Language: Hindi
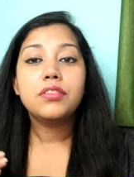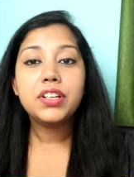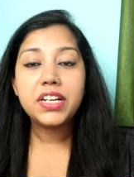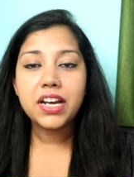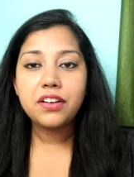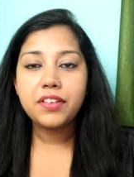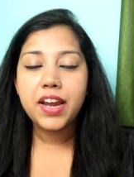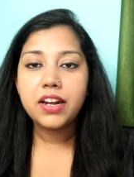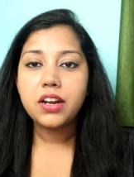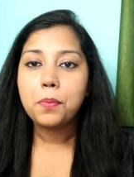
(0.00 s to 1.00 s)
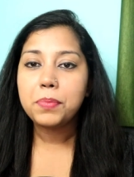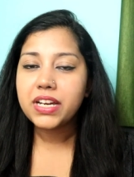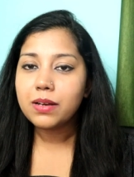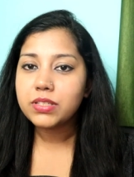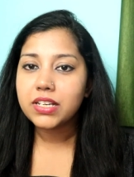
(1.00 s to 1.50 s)
रिटर्न रेट
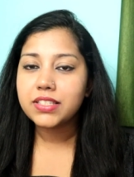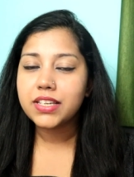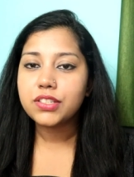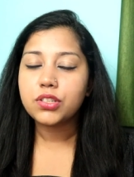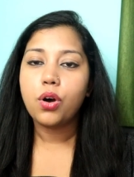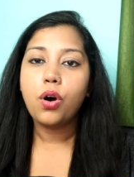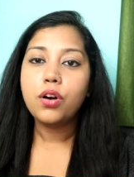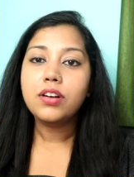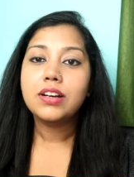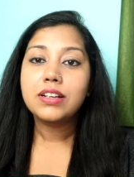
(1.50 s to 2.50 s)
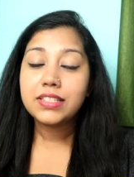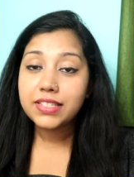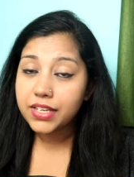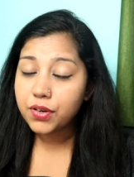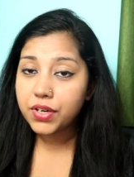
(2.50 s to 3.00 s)
पिकअप सक्सेस और
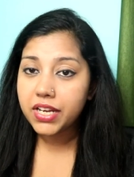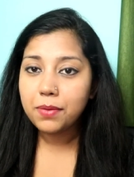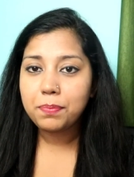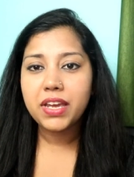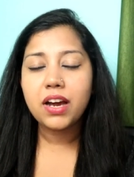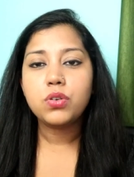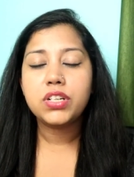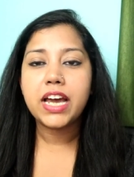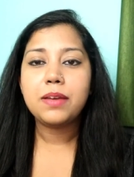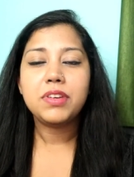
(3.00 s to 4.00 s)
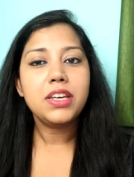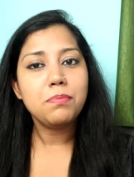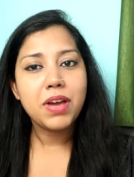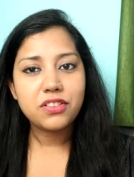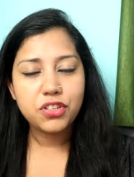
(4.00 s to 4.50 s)
सीओडी पे आउट टाइम के
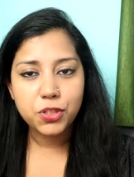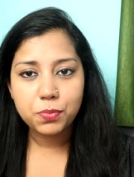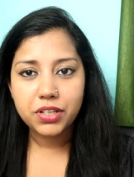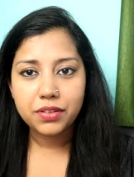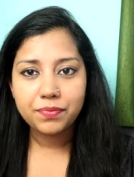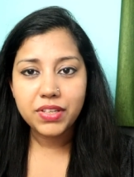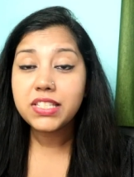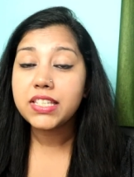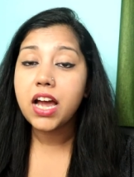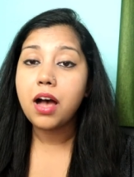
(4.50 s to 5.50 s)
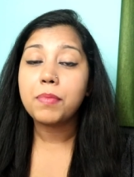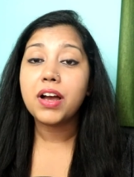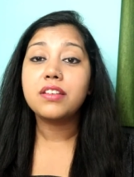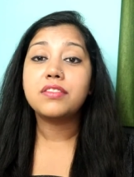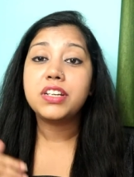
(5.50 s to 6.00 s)
मैट्रिक्स पर इससे
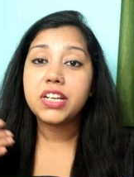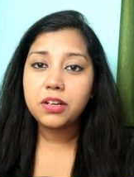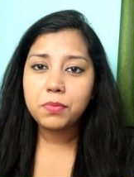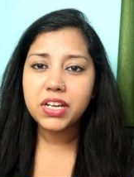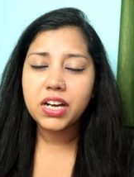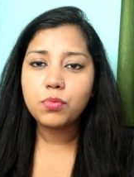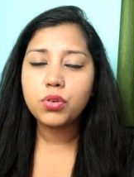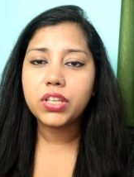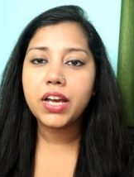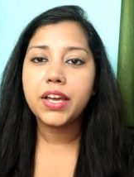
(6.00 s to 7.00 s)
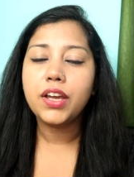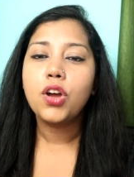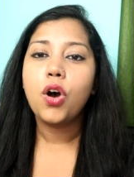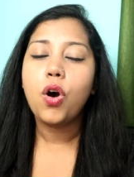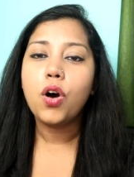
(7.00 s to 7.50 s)
आपका रिटर्न भी कम होता है
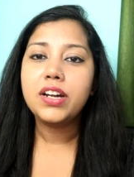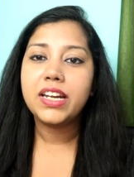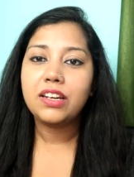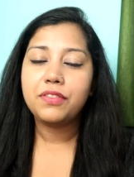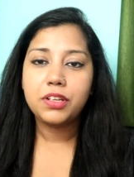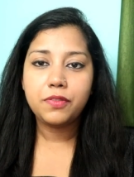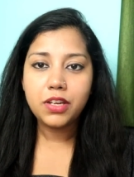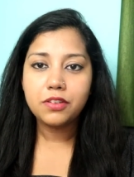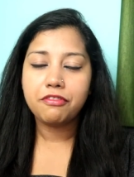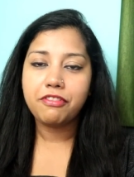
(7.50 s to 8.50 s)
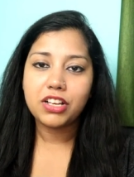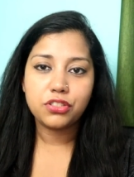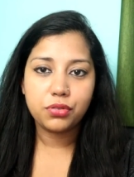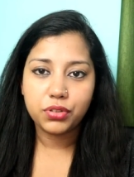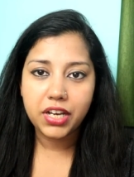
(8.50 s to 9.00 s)
और डिलीवरी भी
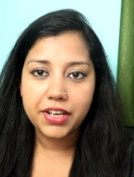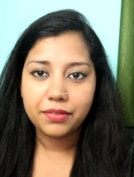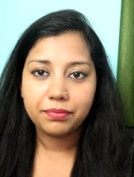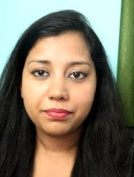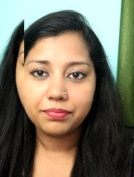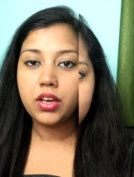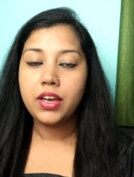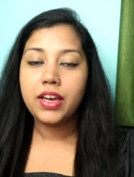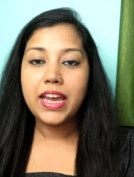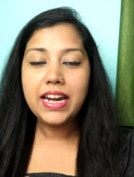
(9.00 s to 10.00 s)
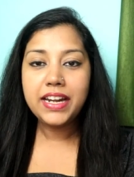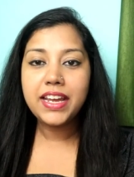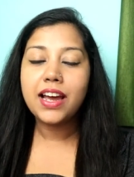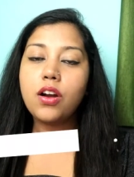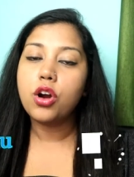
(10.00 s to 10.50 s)
फास्ट होता है
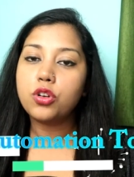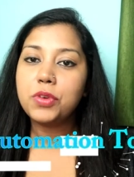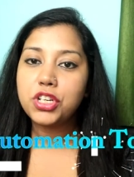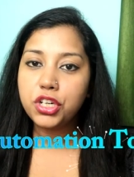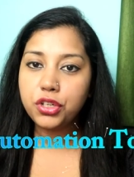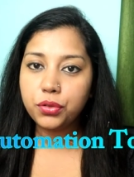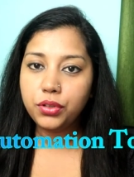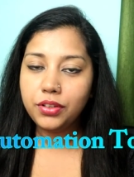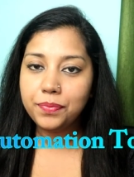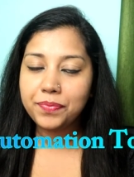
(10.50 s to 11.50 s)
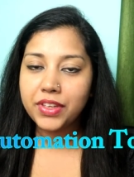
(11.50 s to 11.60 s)
एनडीआर ऑटोमेशन टूल